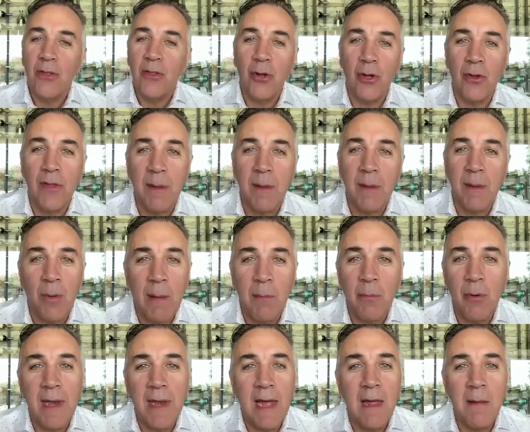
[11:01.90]
donde
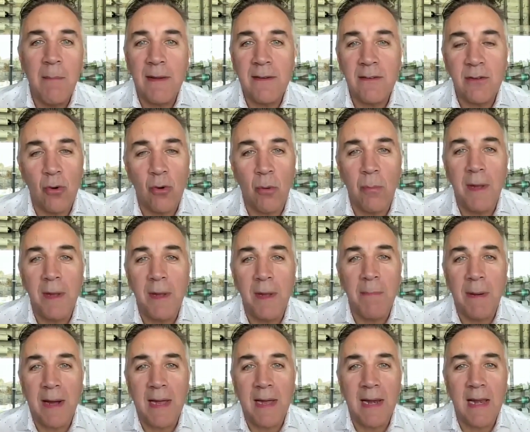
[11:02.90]
podamos nada más comer y
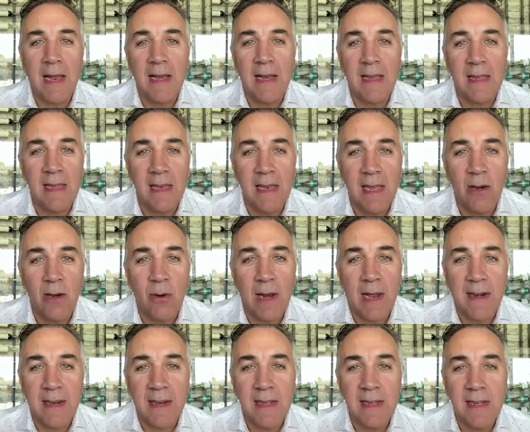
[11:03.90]
pagar el alquiler o
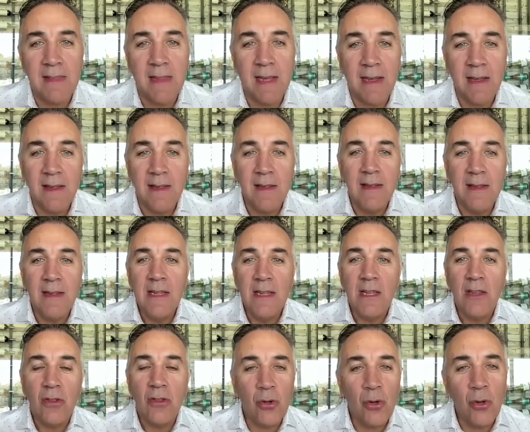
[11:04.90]
la renta,
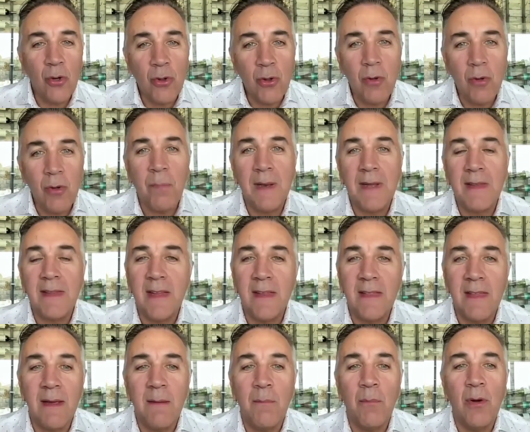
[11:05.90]
todos
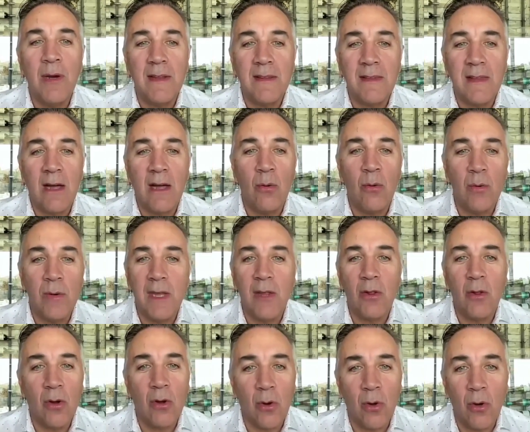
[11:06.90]
pretendemos en Estados
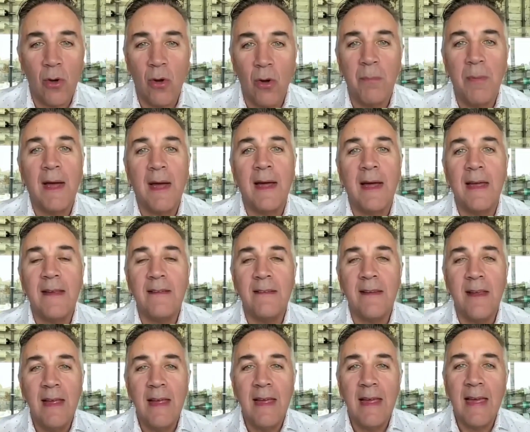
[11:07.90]
Unidos, en Colombia,
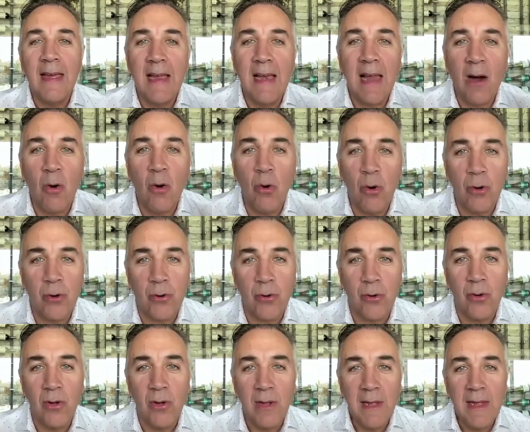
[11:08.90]
es el
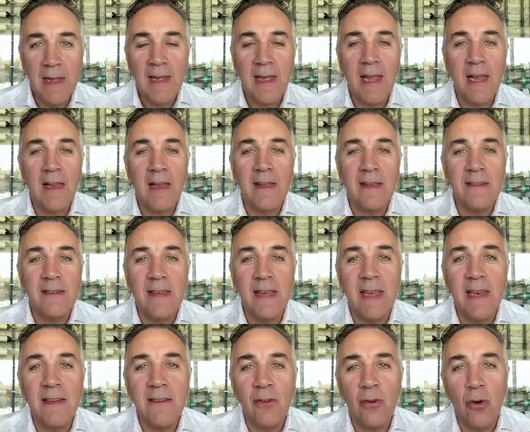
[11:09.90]
ahorro. El que si
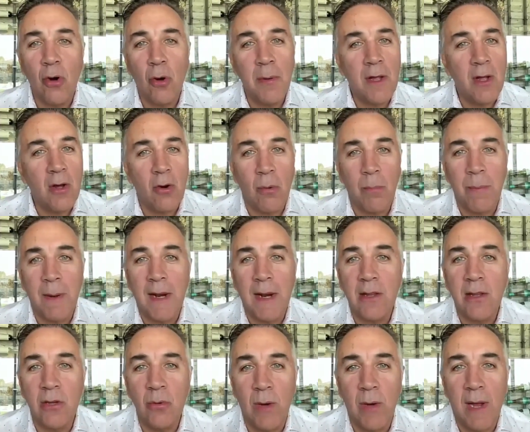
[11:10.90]
eres joven,
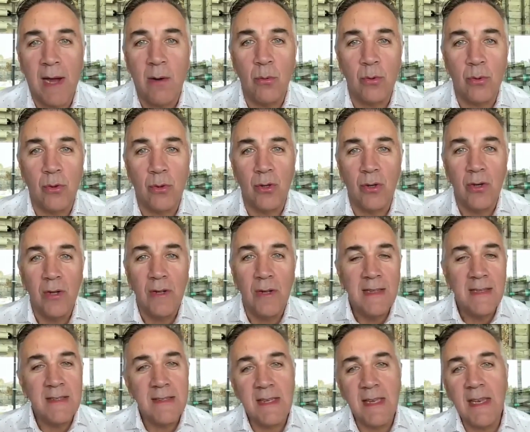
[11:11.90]
comprarte un auto.
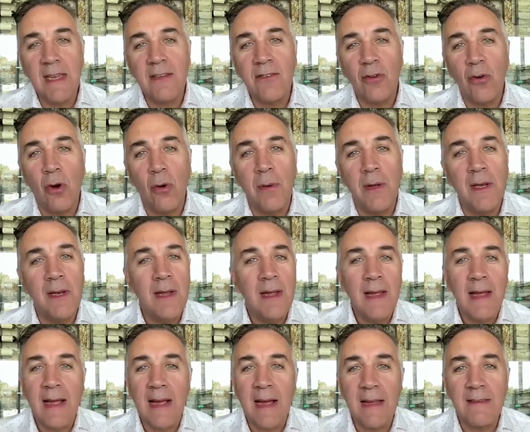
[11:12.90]
Si eres
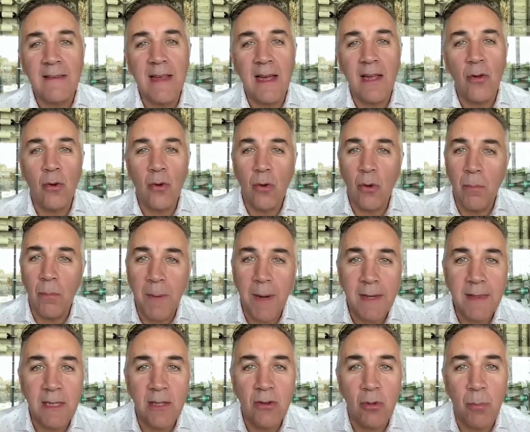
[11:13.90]
joven, casado,
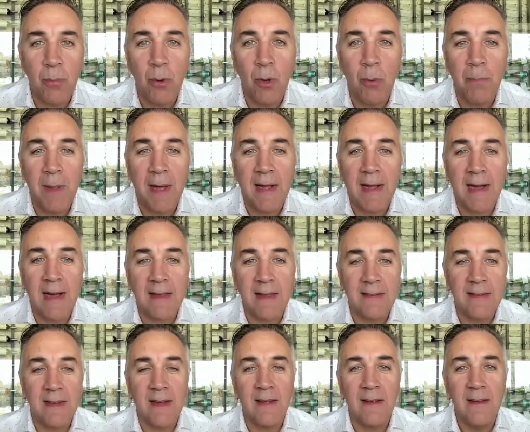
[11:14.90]
comprarte tu propia
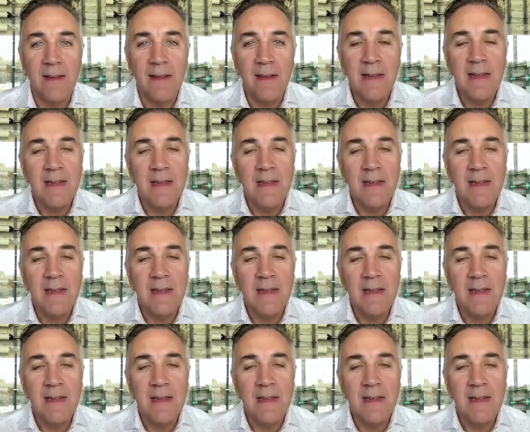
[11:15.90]
casa.